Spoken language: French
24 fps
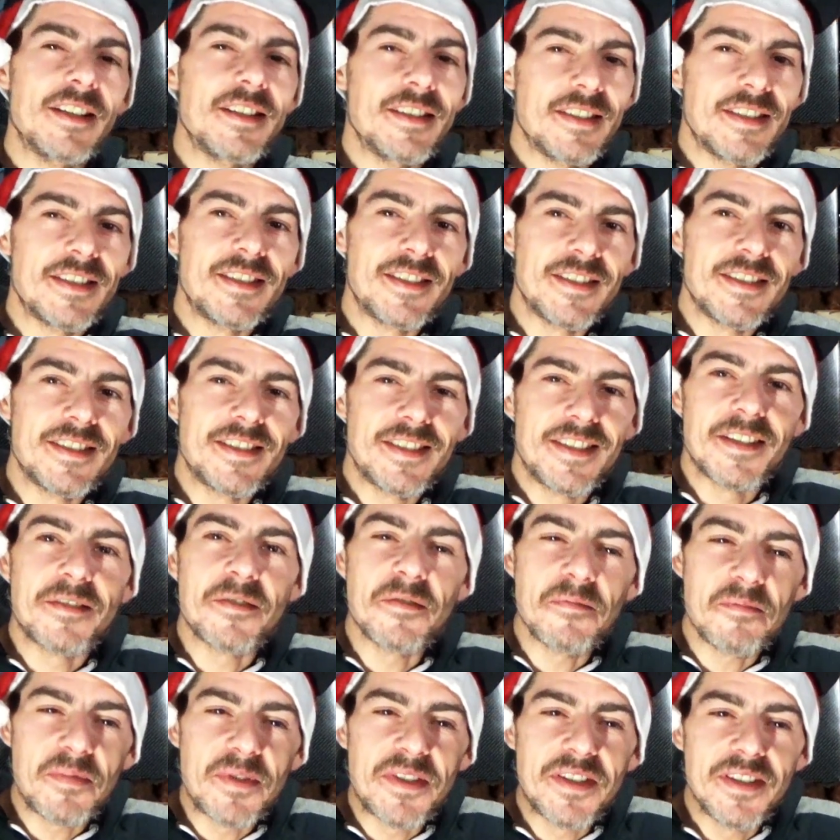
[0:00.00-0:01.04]
c'est
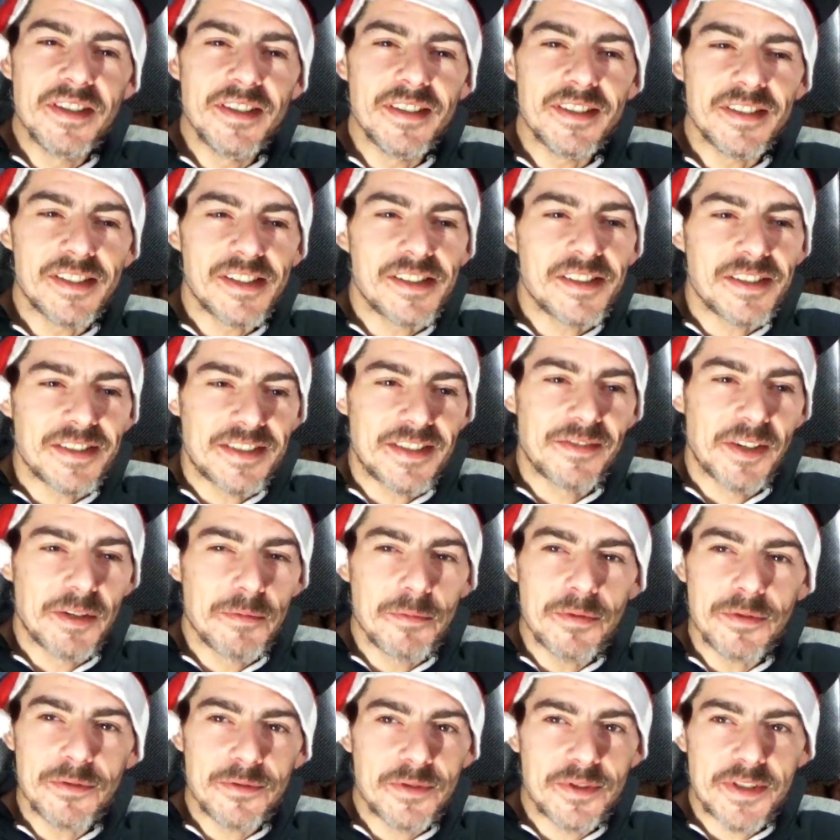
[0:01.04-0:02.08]
compliqué, hein. c'est
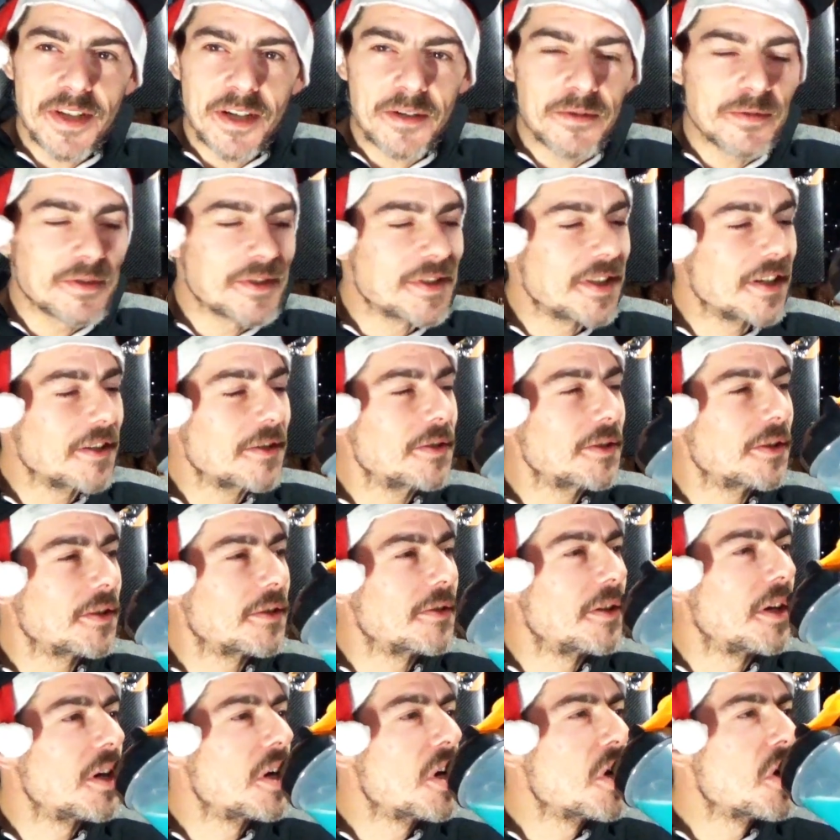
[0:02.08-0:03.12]
vraiment du 50-50
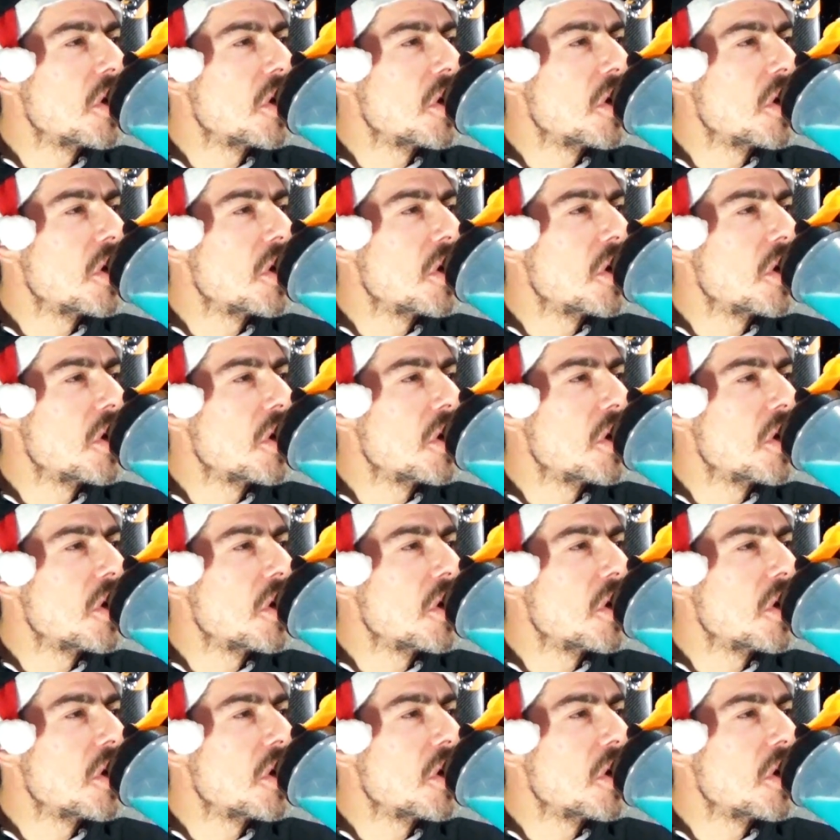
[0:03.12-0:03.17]
quoi.